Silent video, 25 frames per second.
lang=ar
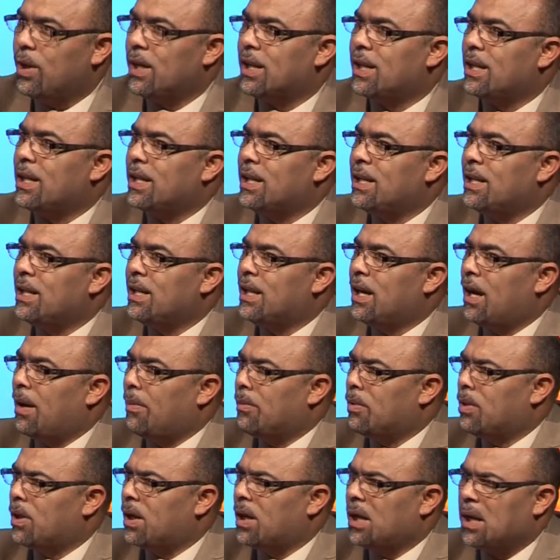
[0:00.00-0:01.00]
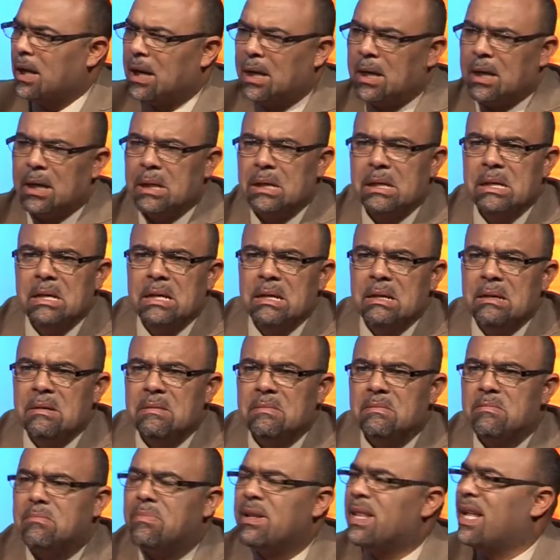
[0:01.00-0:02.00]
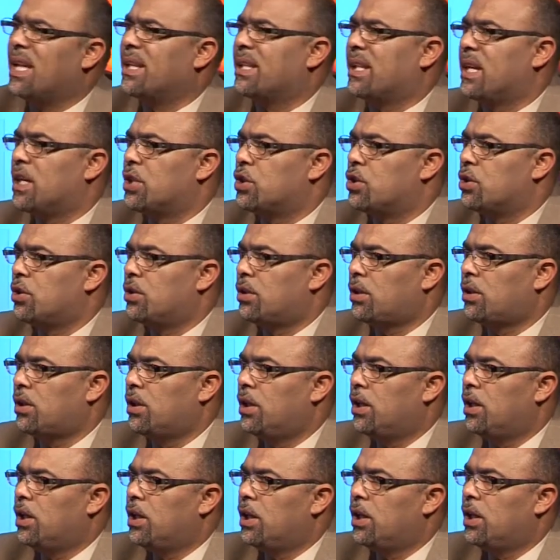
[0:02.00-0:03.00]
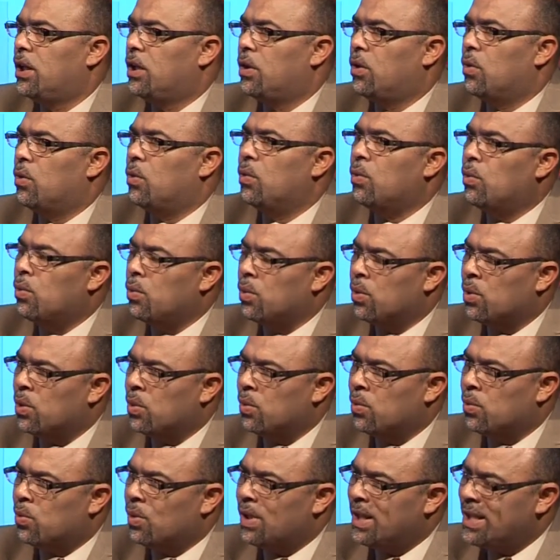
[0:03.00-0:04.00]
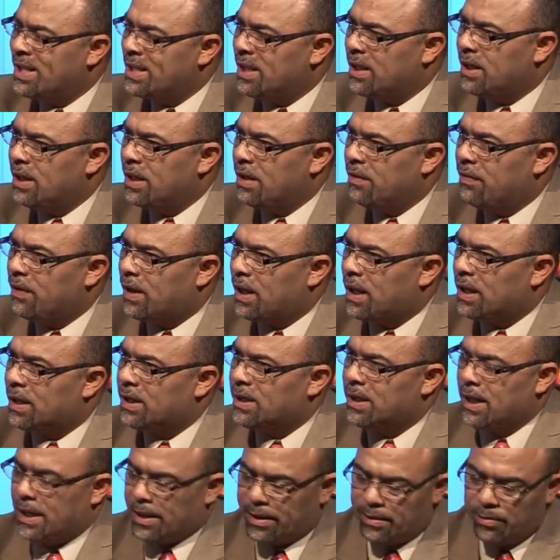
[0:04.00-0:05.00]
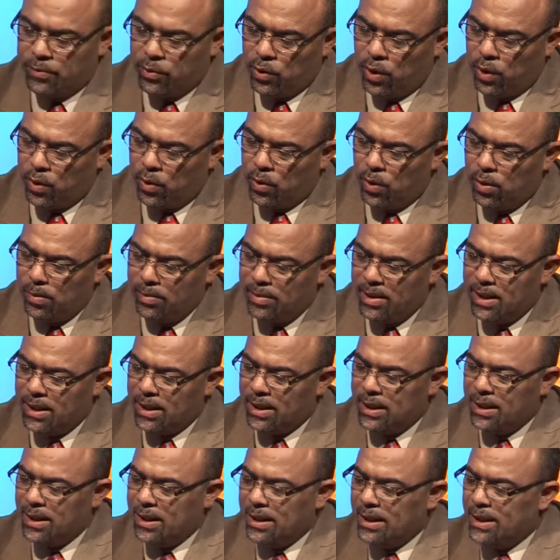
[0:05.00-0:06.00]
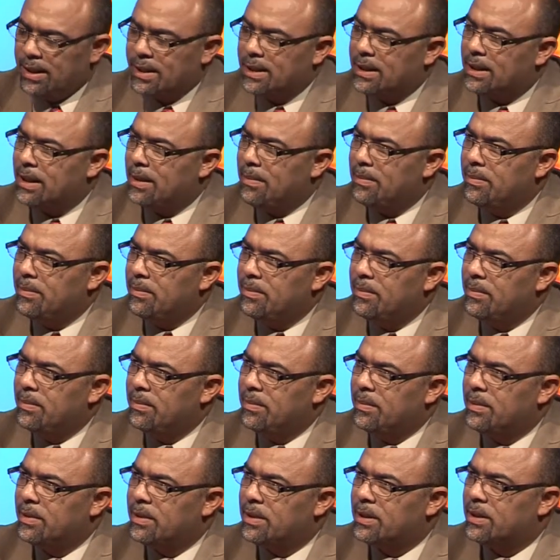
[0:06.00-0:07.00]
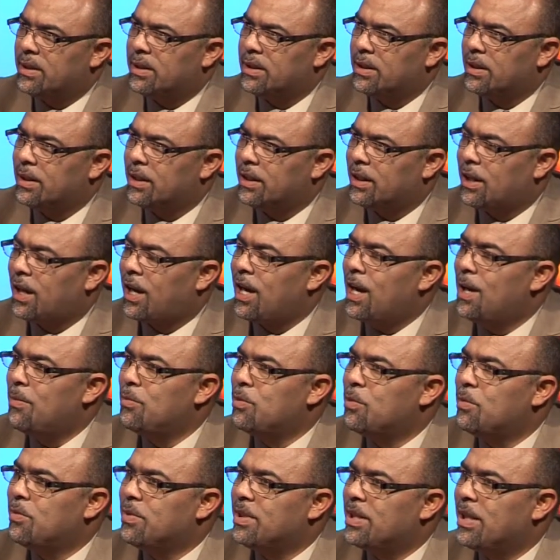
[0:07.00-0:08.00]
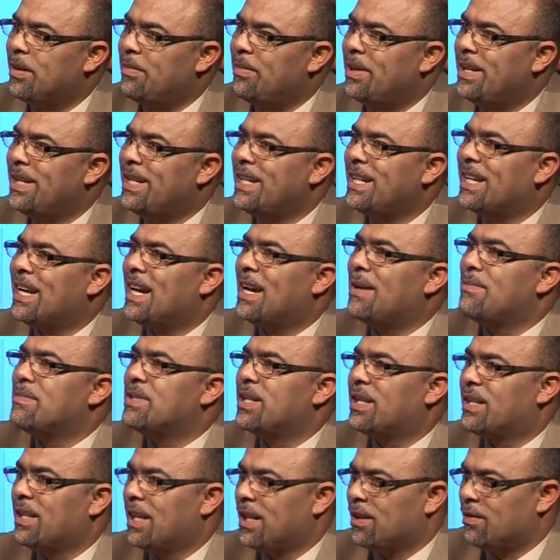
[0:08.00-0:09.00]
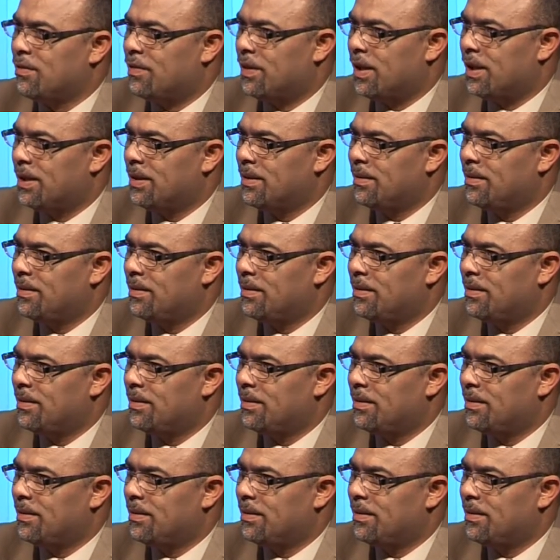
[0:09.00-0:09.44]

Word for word: وقت اللي هي عمرها بضعة أشهر وليست هي فقط يعني بوها وأمها تم آه، قاموا بتبني خمسة أطفال